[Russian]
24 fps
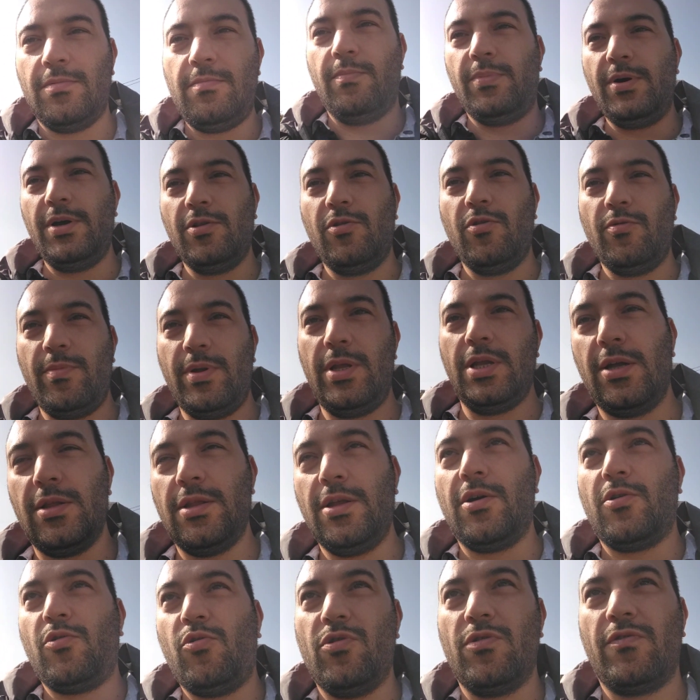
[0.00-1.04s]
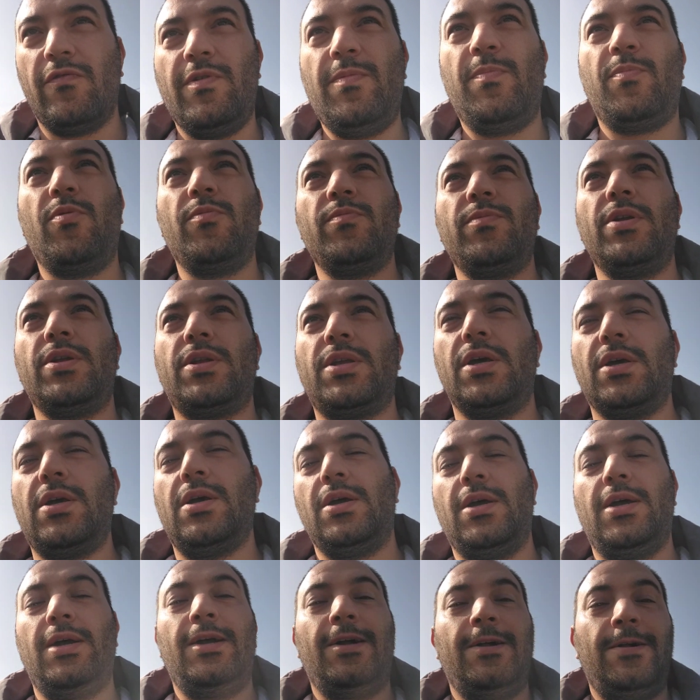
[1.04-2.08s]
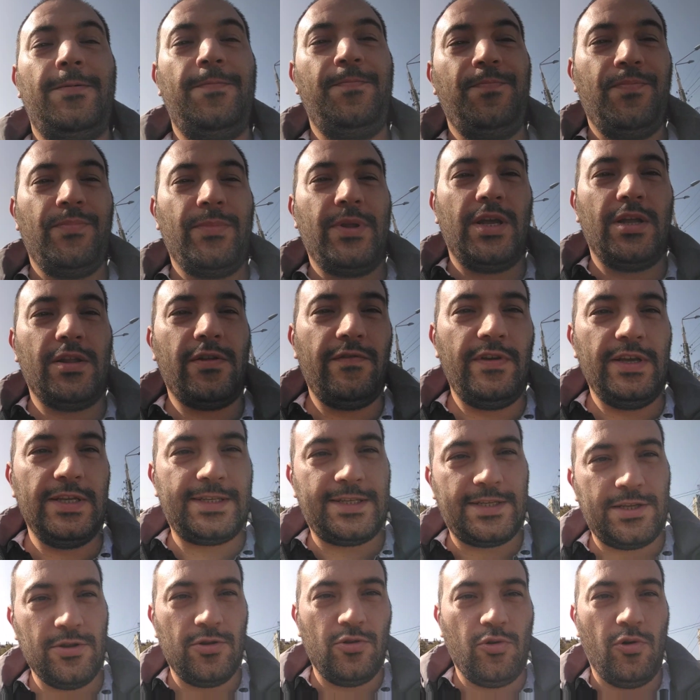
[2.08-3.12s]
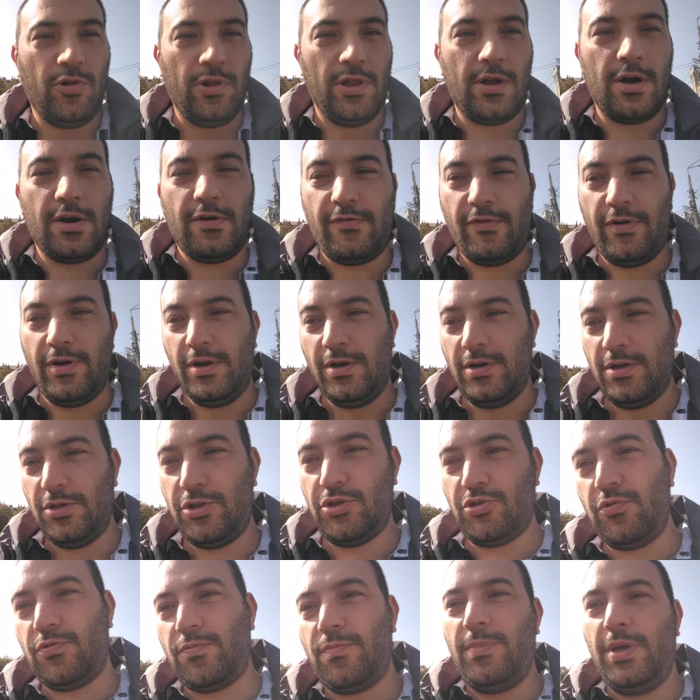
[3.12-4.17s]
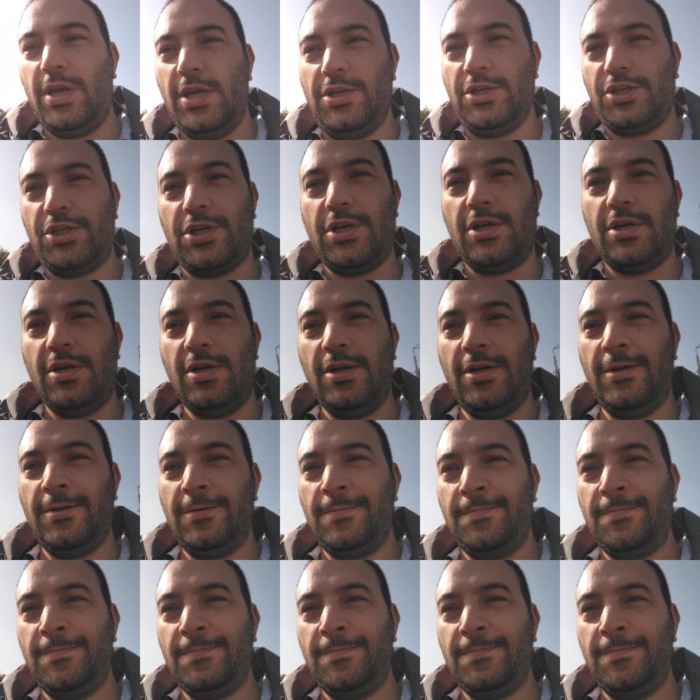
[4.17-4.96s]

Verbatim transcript: Был у меня доход, вы помните, и 200 долларов, чуть меньше –